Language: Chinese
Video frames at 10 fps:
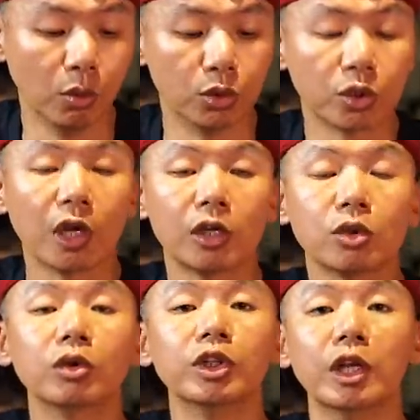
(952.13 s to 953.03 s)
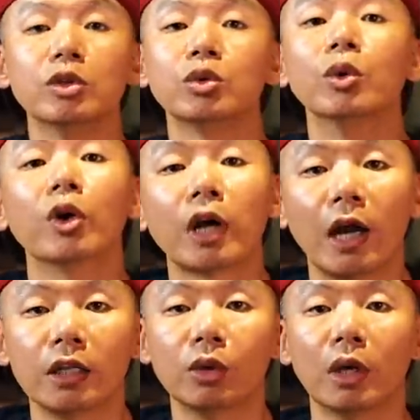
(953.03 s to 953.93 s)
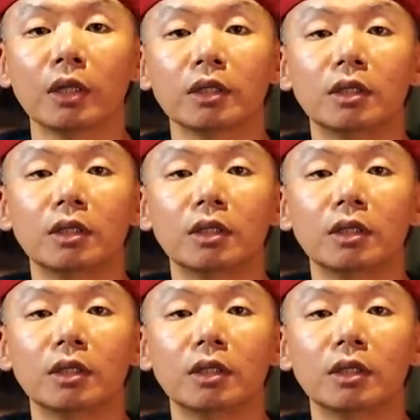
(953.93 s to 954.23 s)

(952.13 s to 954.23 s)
我就跟他说年初我开团，